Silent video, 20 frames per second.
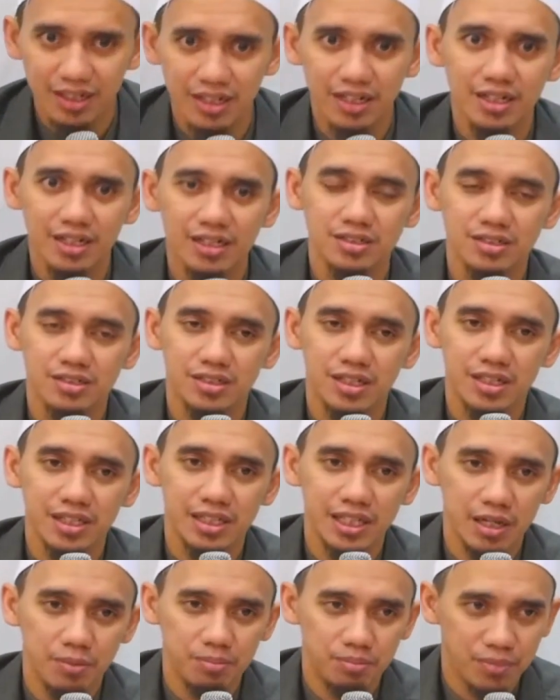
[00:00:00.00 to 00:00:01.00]

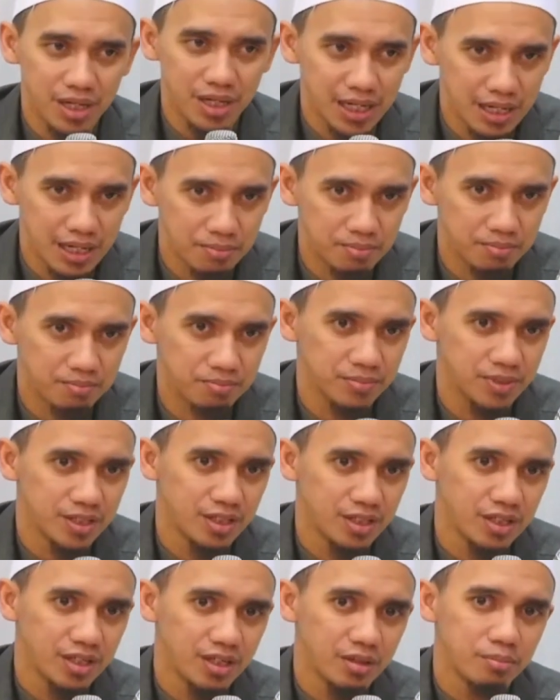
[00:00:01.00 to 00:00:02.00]
setiap malam.
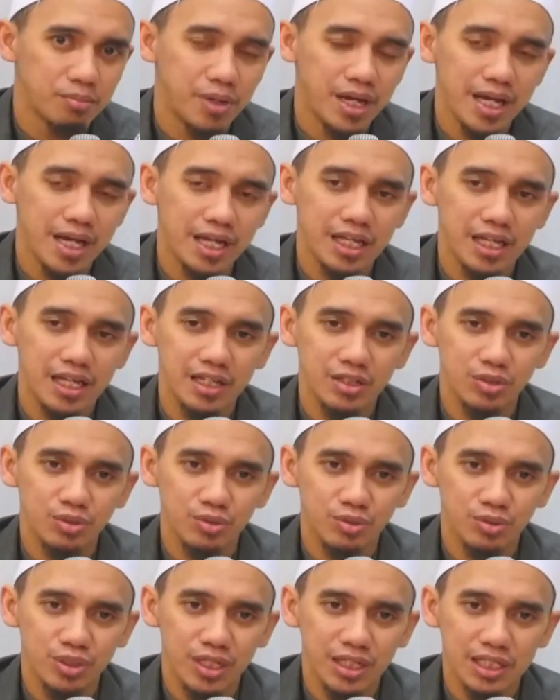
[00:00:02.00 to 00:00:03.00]
Baik
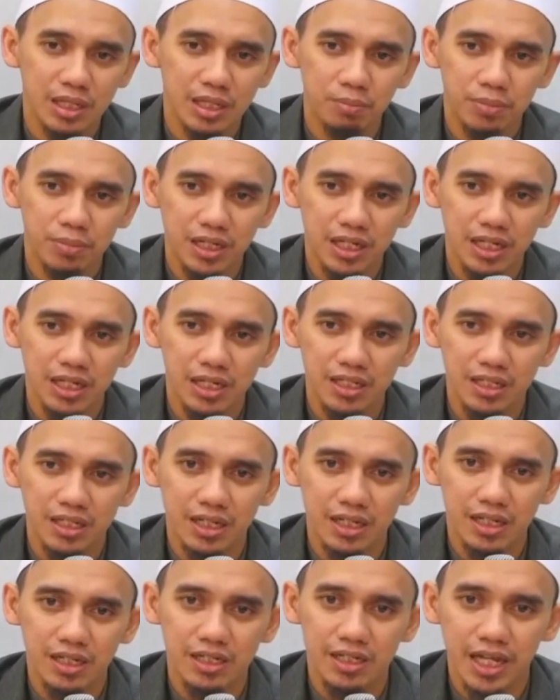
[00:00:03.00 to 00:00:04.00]
itu kita
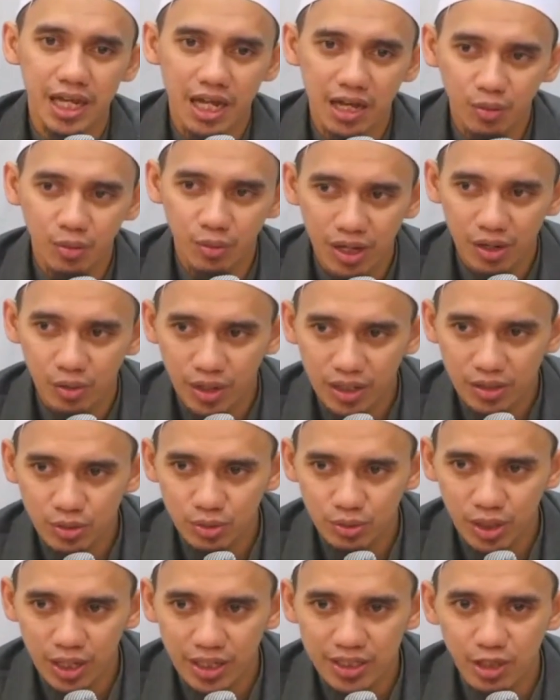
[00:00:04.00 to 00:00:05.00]
pilihnya di awal waktu
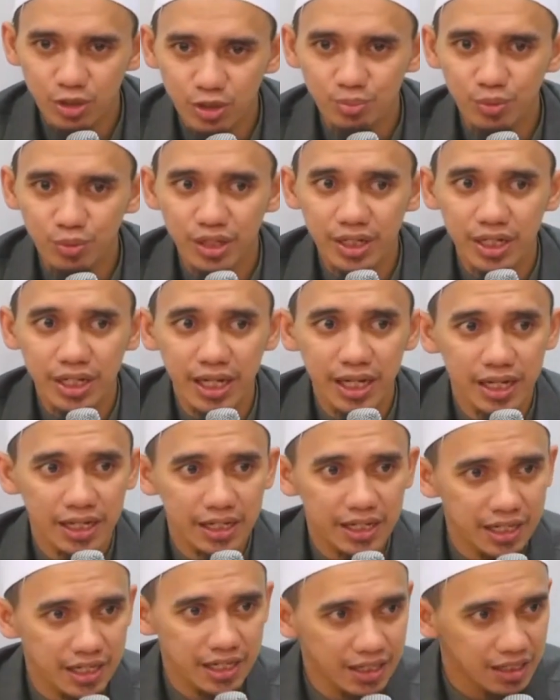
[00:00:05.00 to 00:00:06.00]
ataupun di
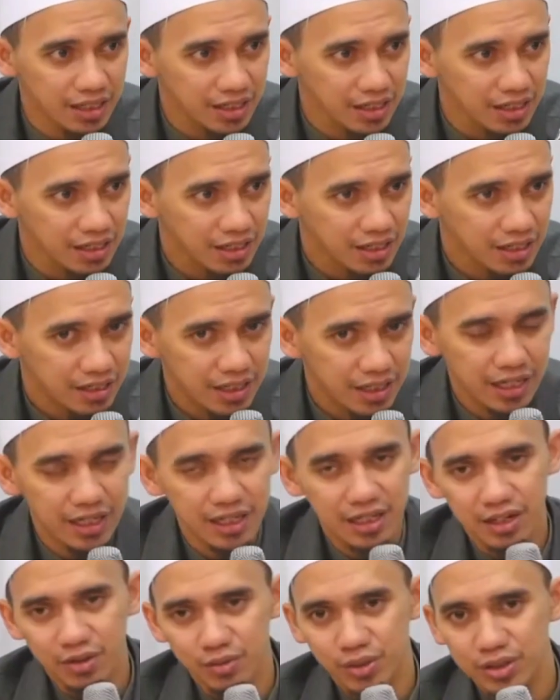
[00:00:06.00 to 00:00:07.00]
akhir di
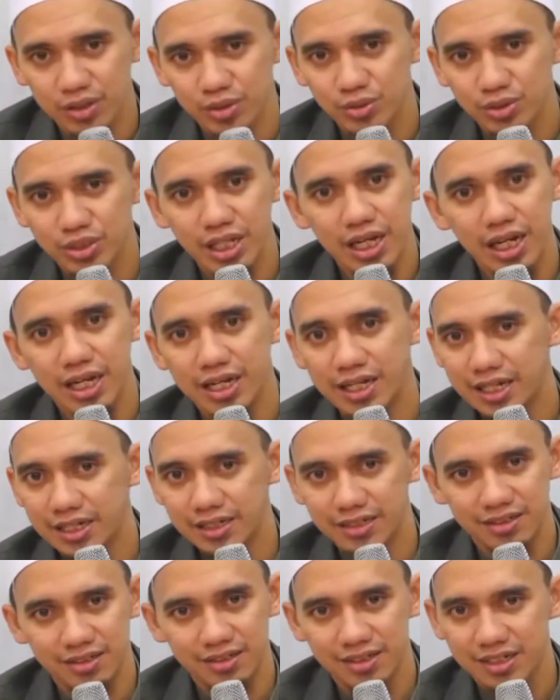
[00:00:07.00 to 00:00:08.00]
akhir waktu. Silahkan.
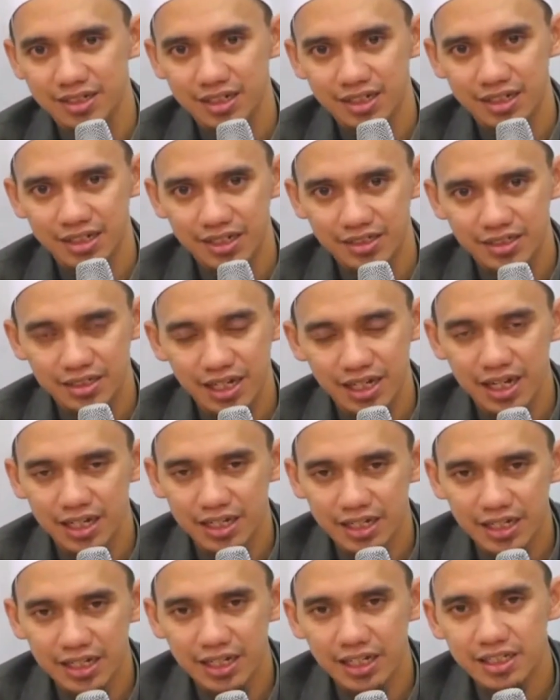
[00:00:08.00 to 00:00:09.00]
Ya,
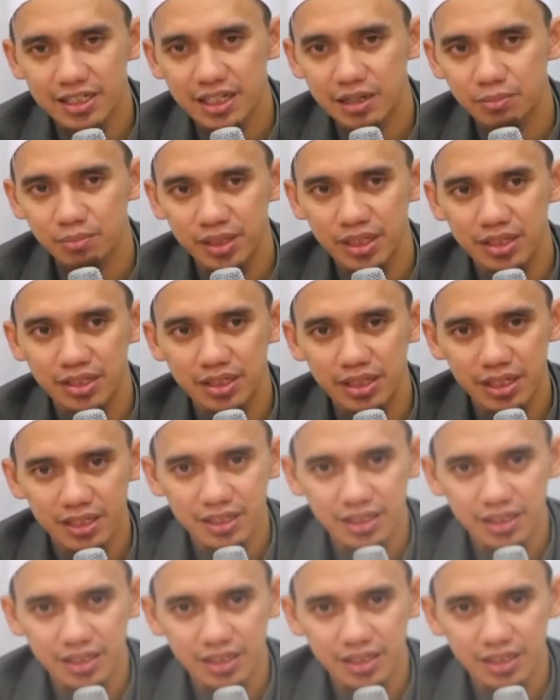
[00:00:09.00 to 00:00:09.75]
silahkan yang terpenting